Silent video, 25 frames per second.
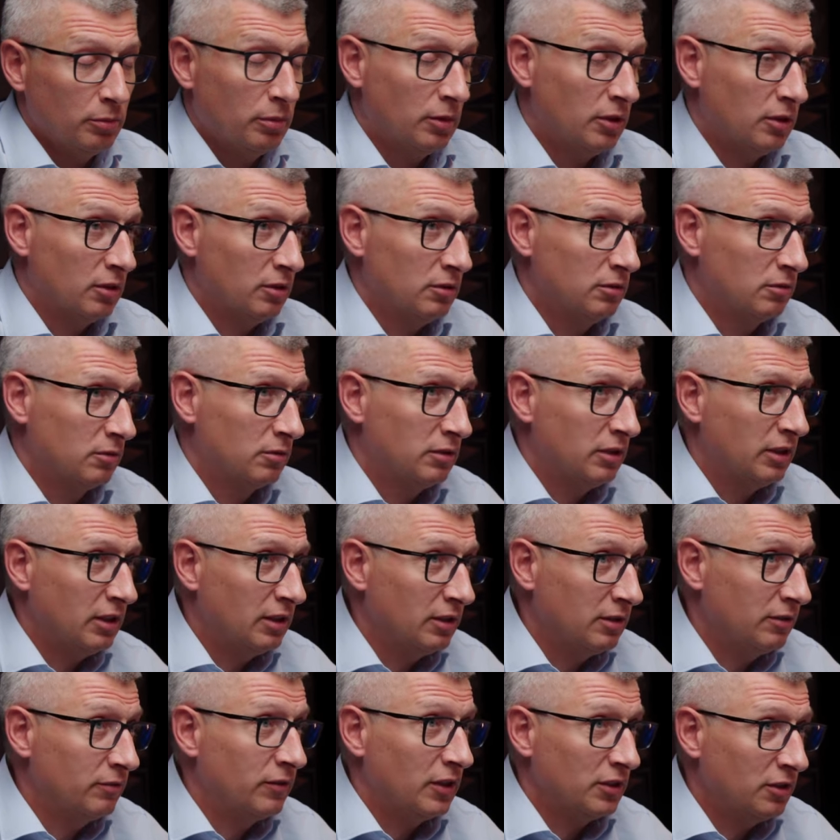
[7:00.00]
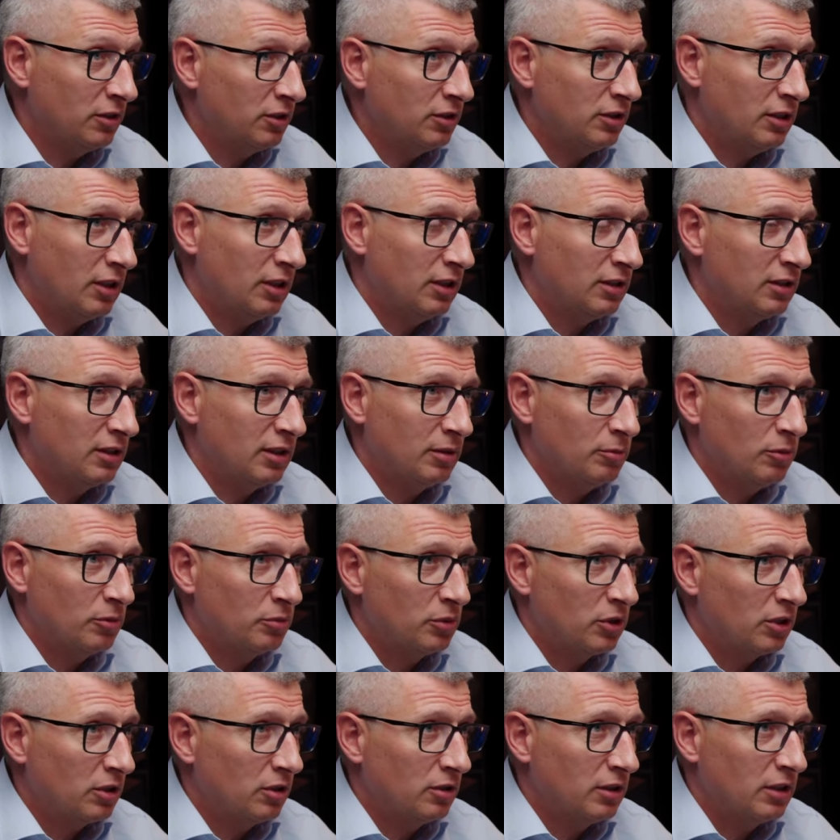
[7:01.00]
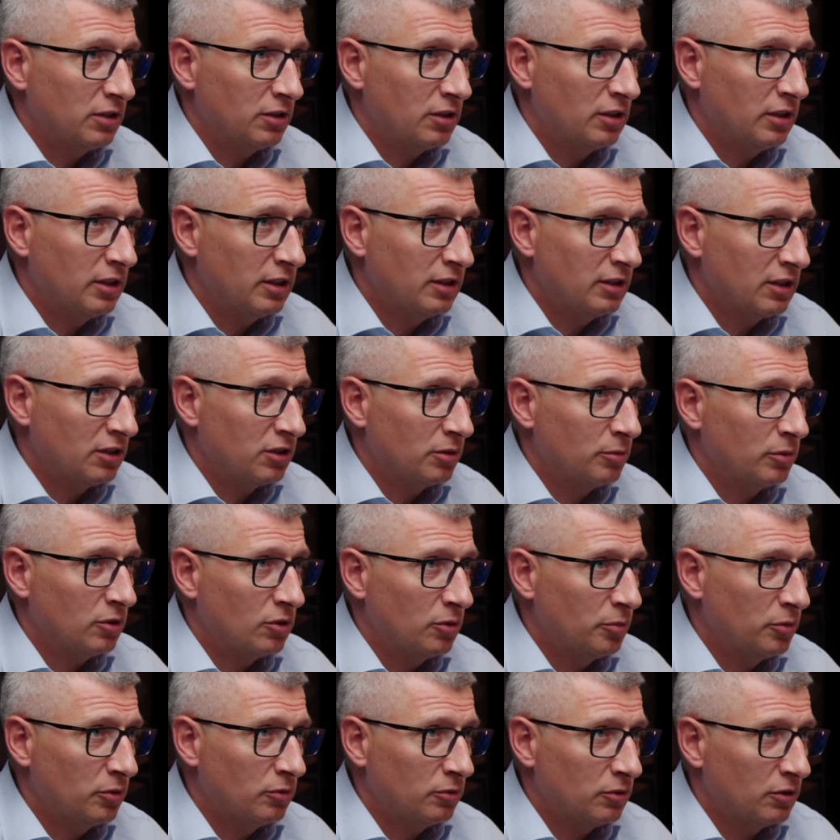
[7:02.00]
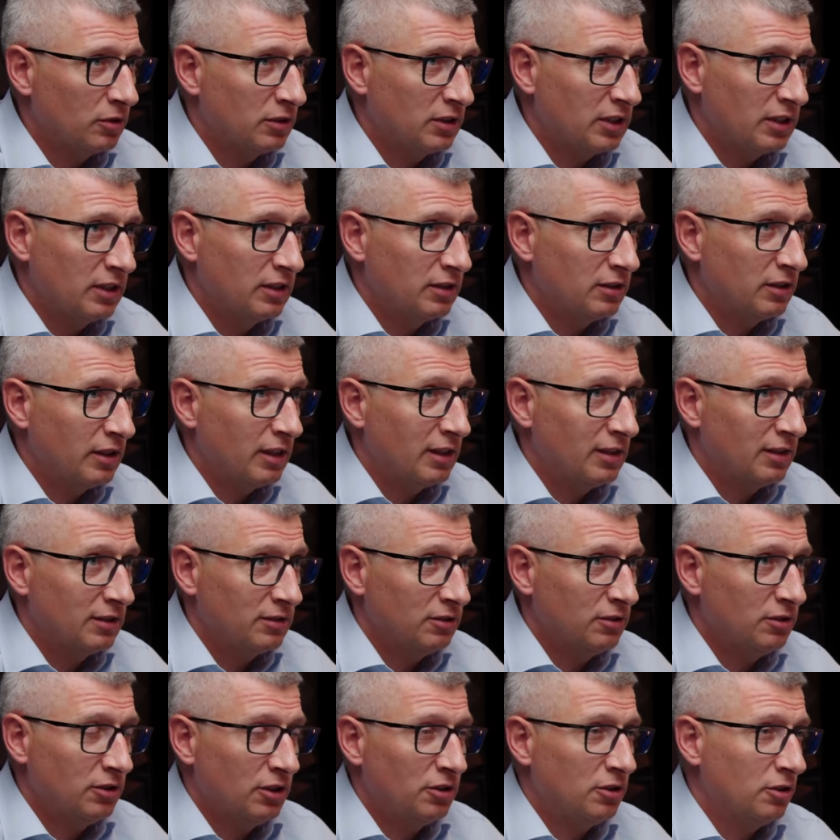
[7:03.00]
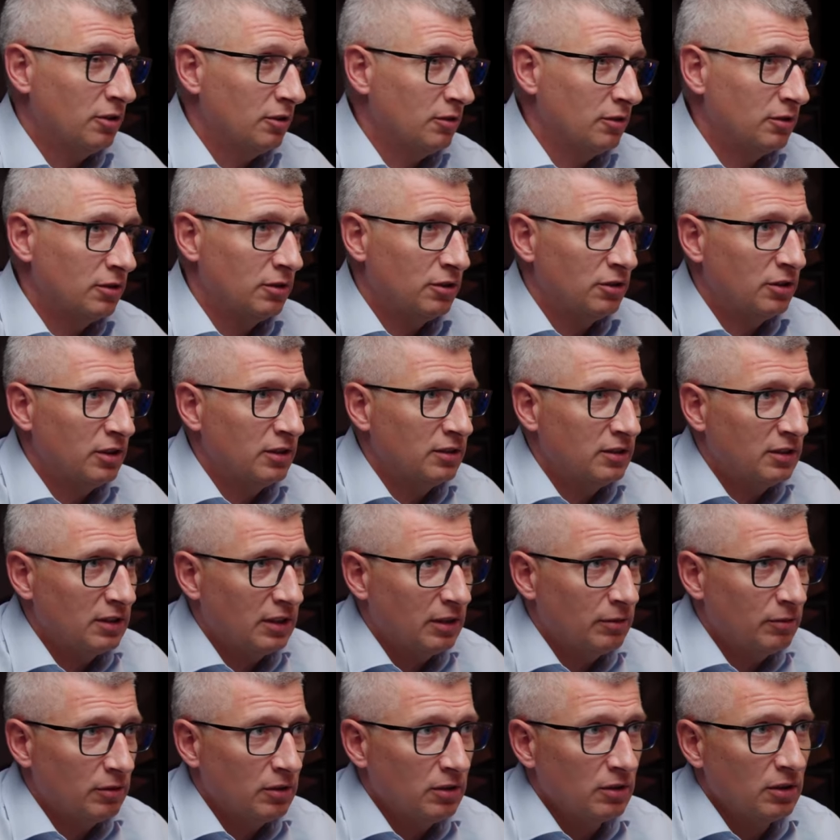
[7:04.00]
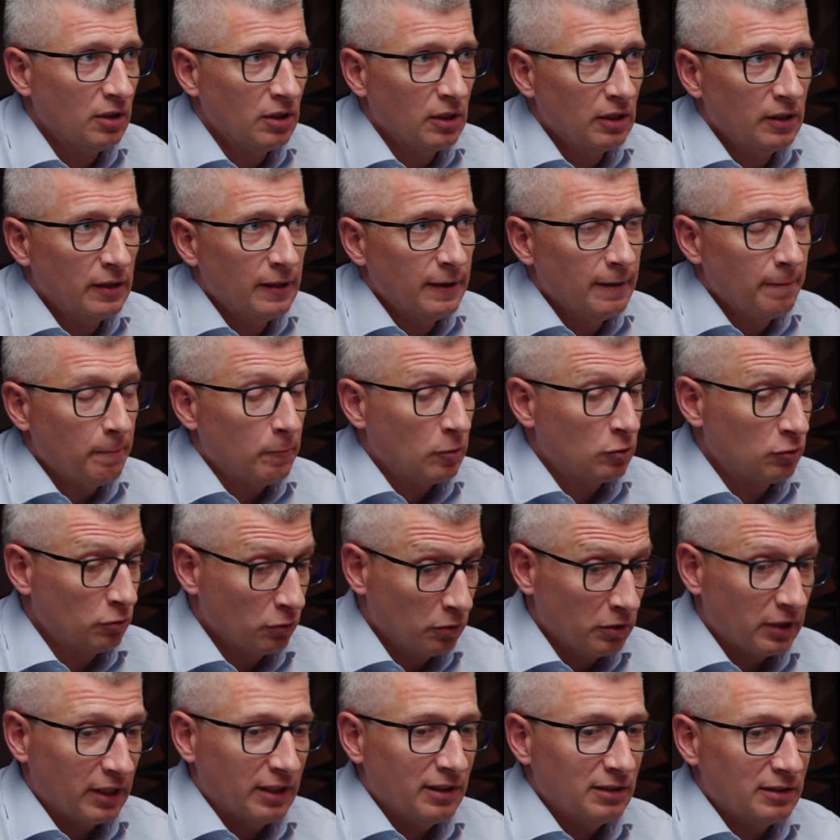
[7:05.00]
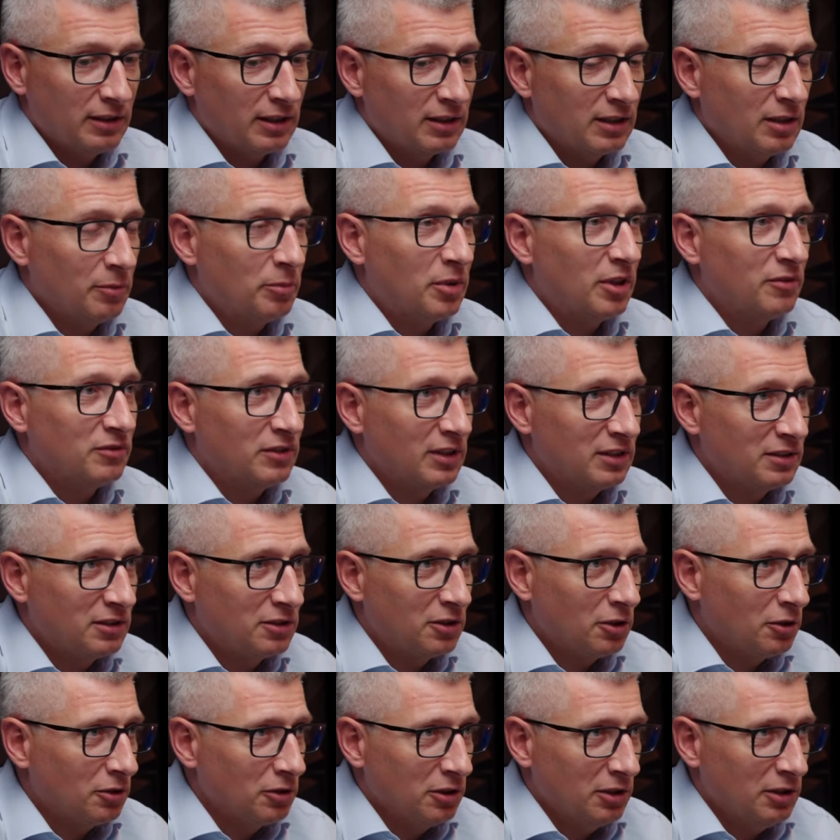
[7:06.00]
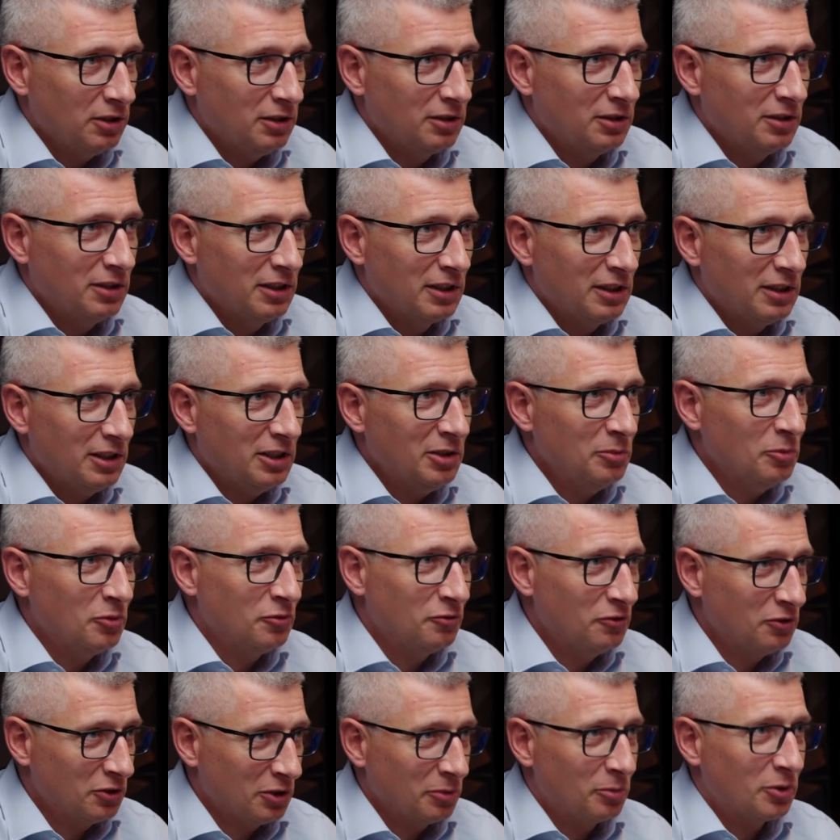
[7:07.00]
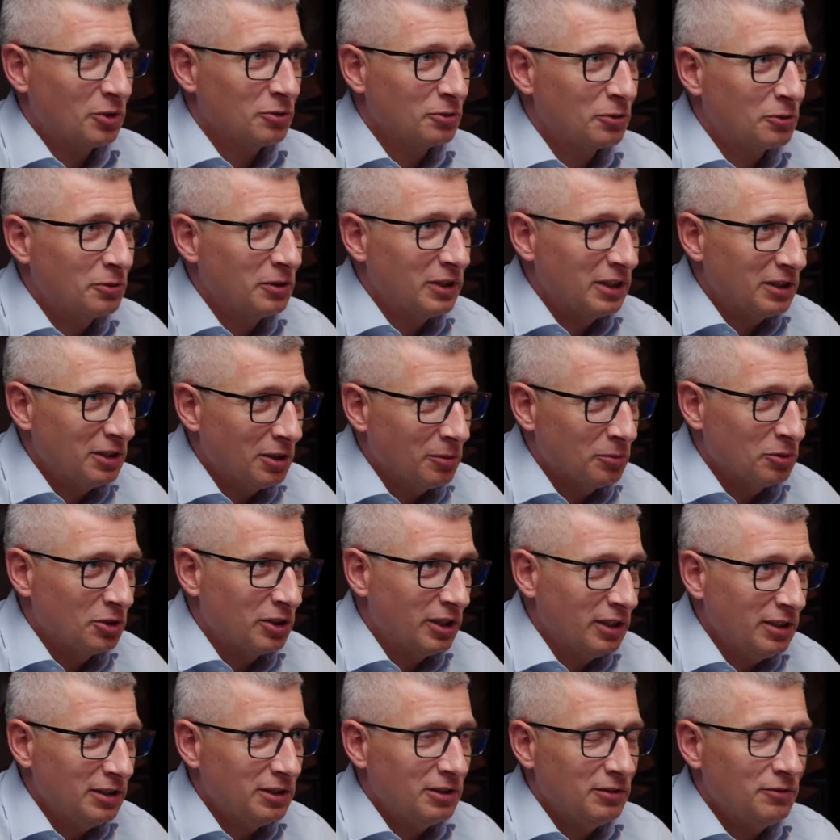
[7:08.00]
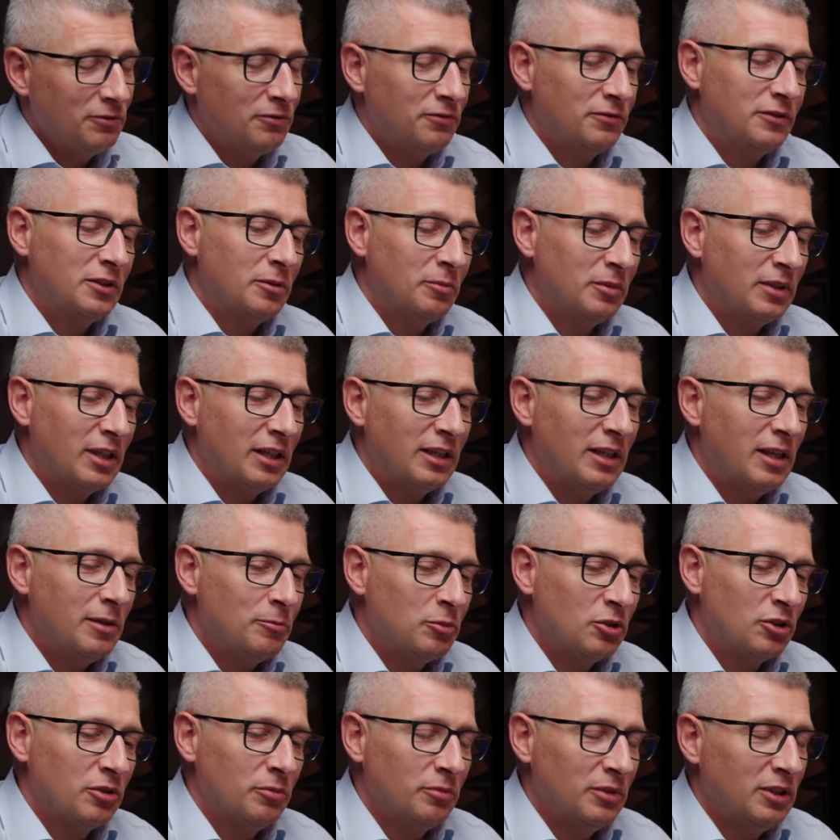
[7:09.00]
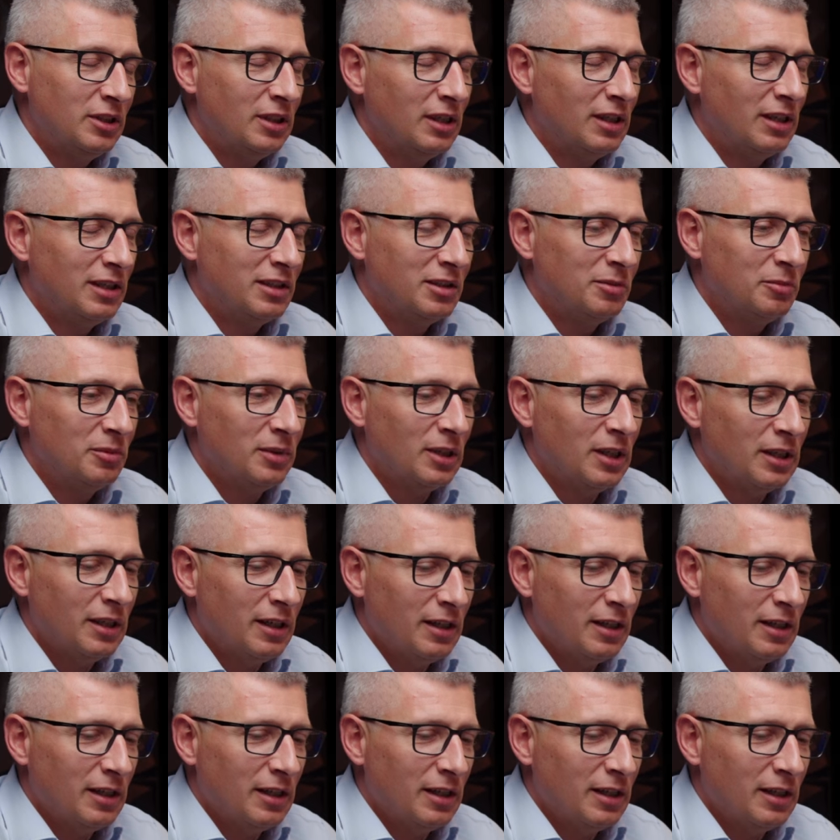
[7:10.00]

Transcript: bo te 20 lat temu przekonać klienta, żeby kupił urządzenie za 10 tysięcy euro, które tak naprawdę stoi i mówi, że produkuje dobrze i mhm. w tym najlepszym, idealnym, e,